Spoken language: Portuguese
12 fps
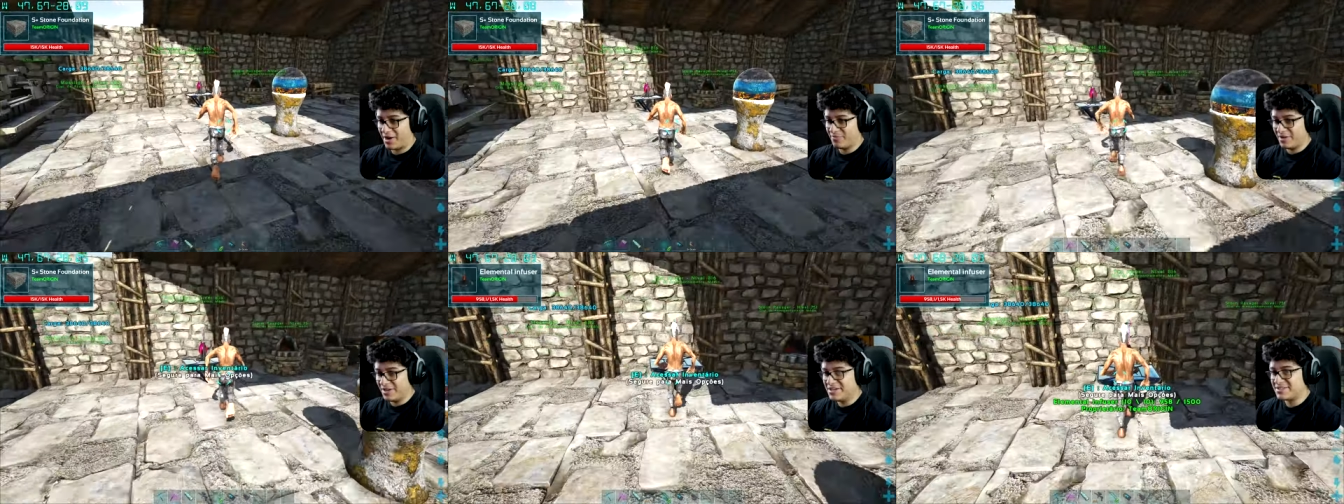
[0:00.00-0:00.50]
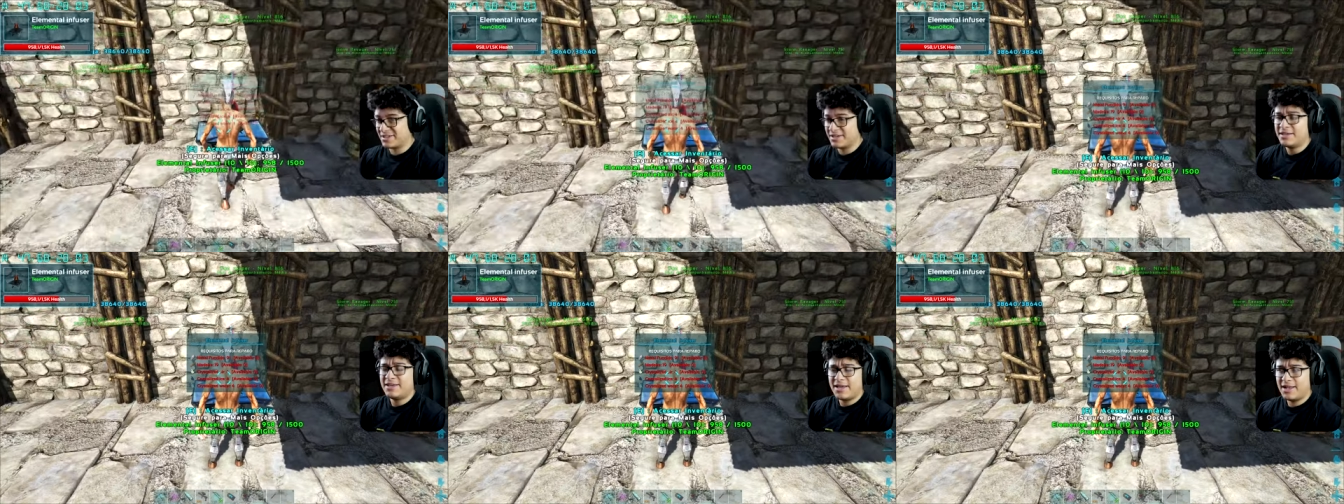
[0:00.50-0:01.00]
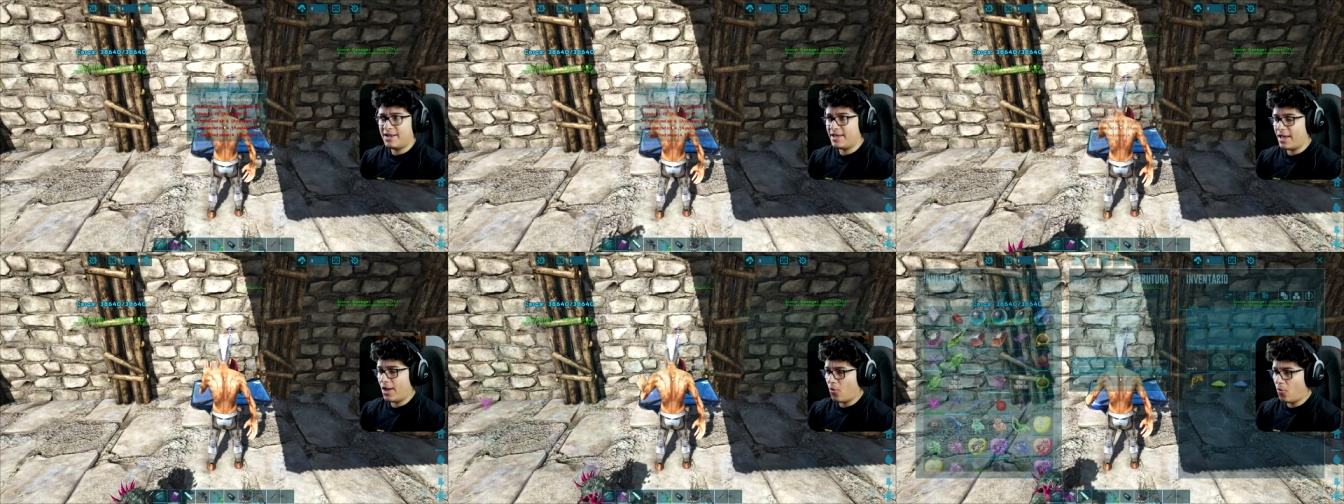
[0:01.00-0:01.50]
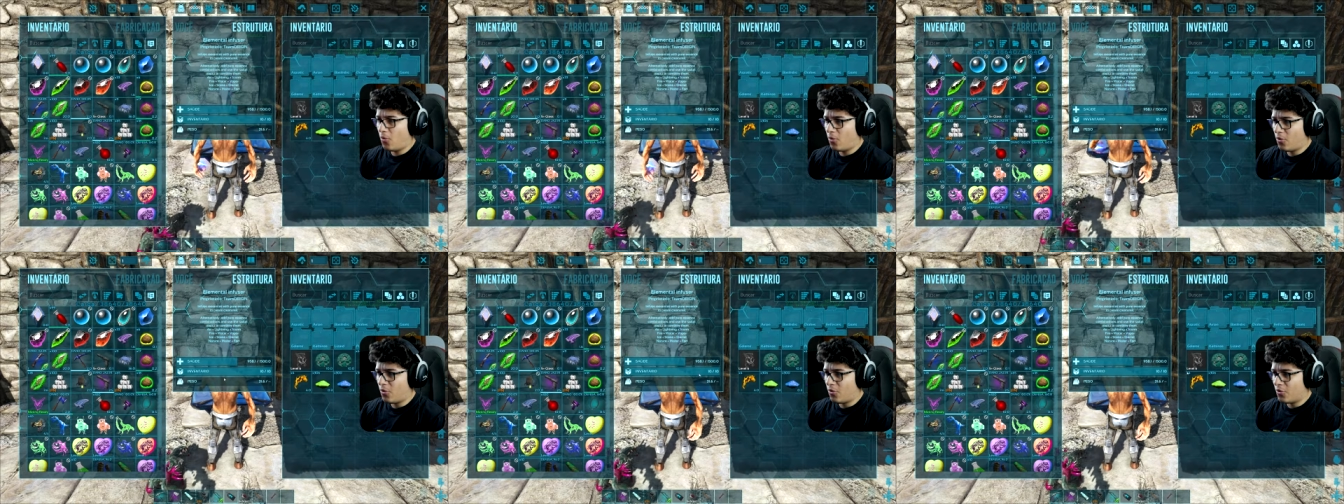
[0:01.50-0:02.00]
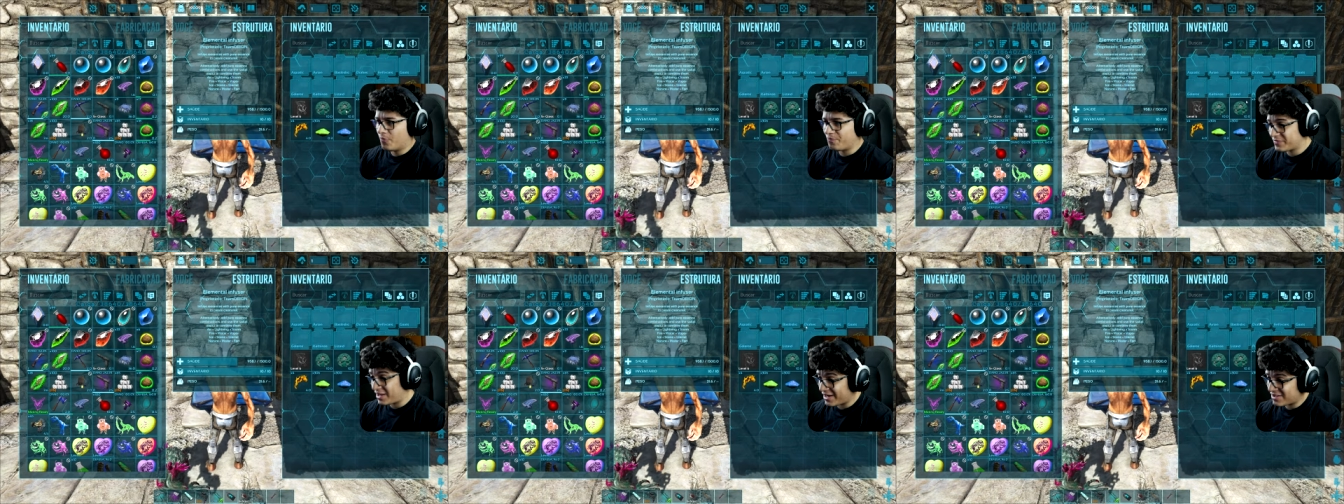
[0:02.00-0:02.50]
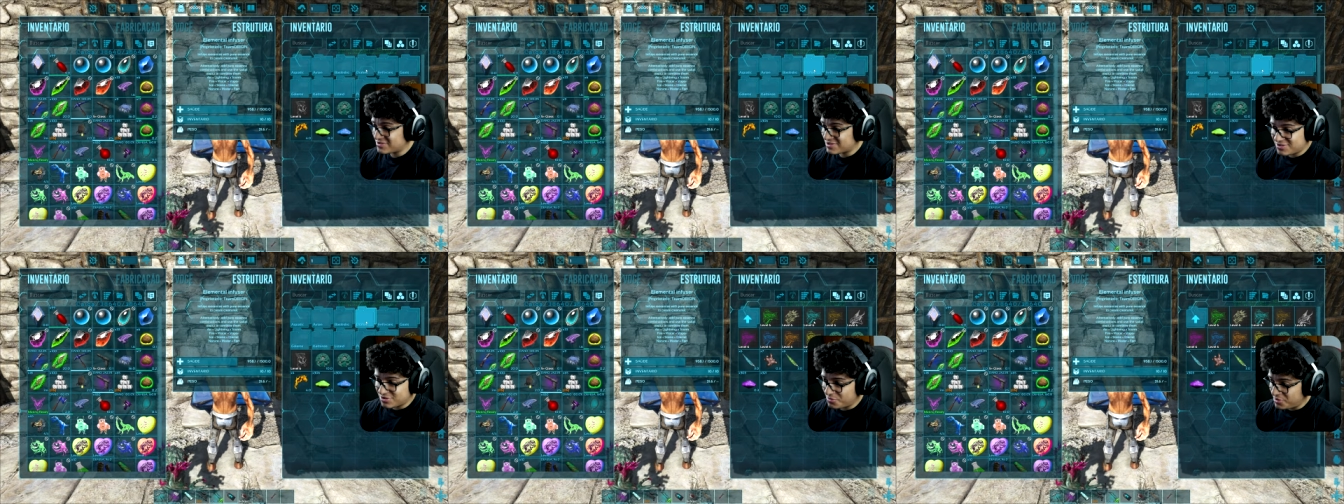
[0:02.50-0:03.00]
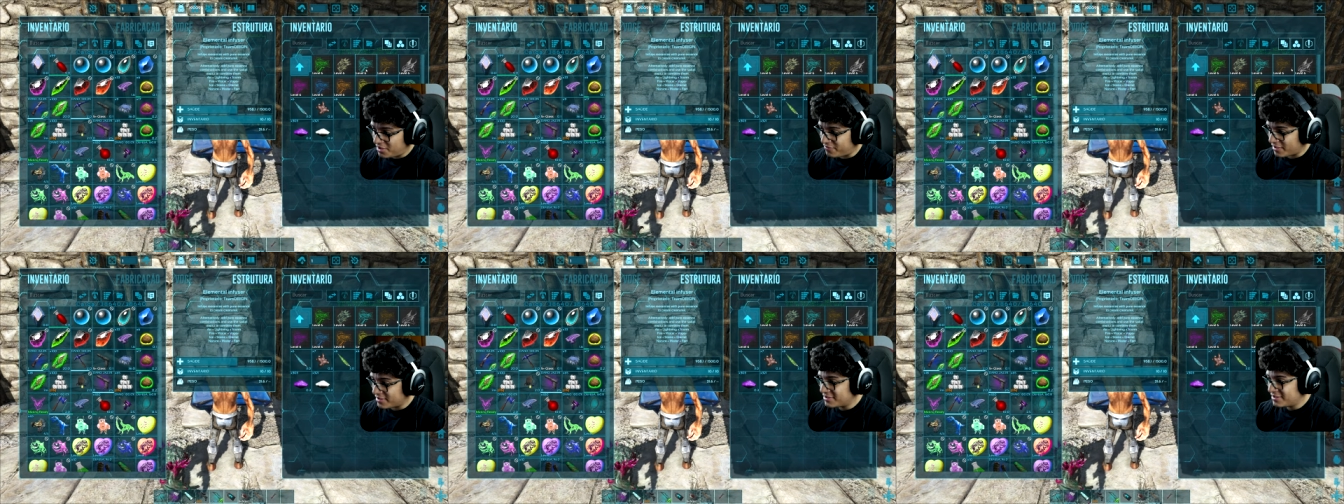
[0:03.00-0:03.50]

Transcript: beleza? Ele é o... Cara, que eu esqueci o nome dele, velho.